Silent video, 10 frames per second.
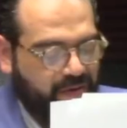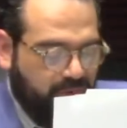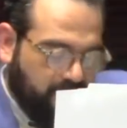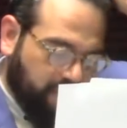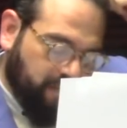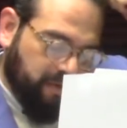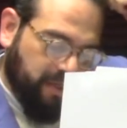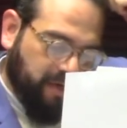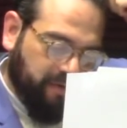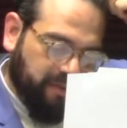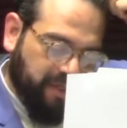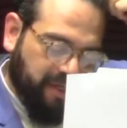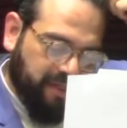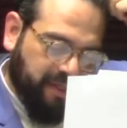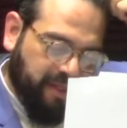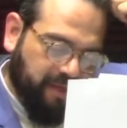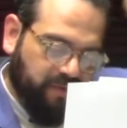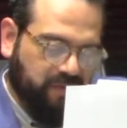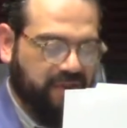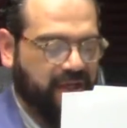Uno de los que está
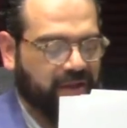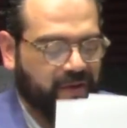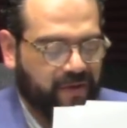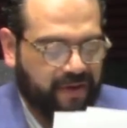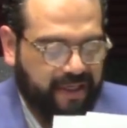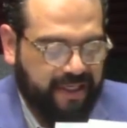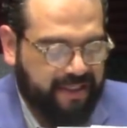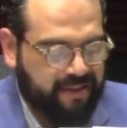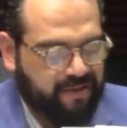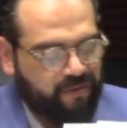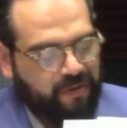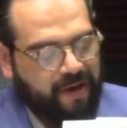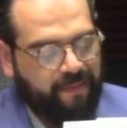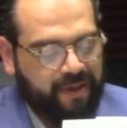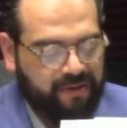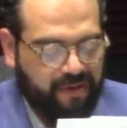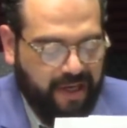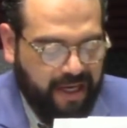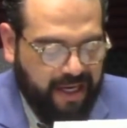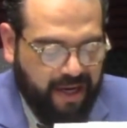denunciando es una
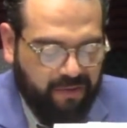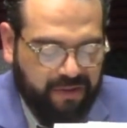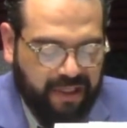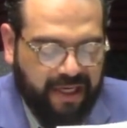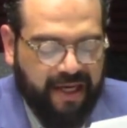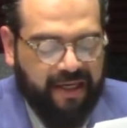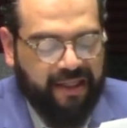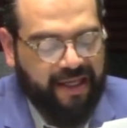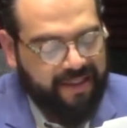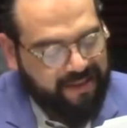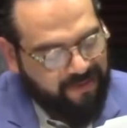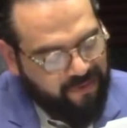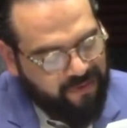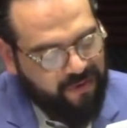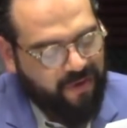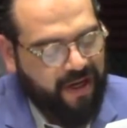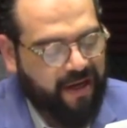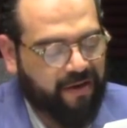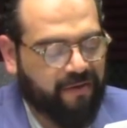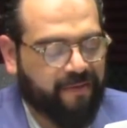persona que era auxiliar de este
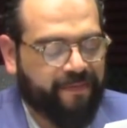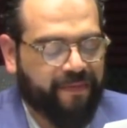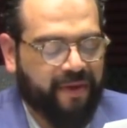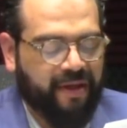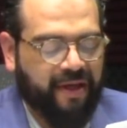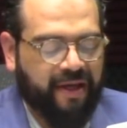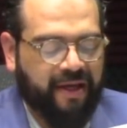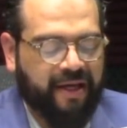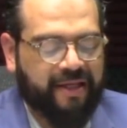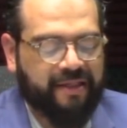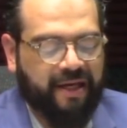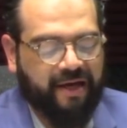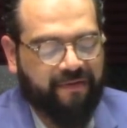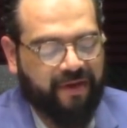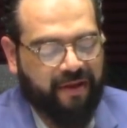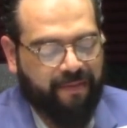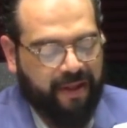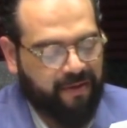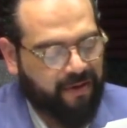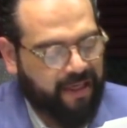funcionario, que es el jefe de
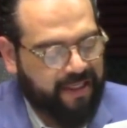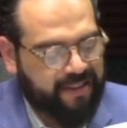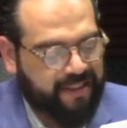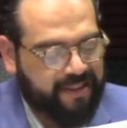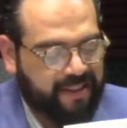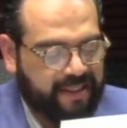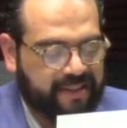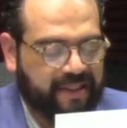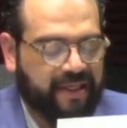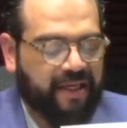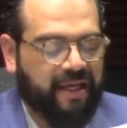padrón y licencias.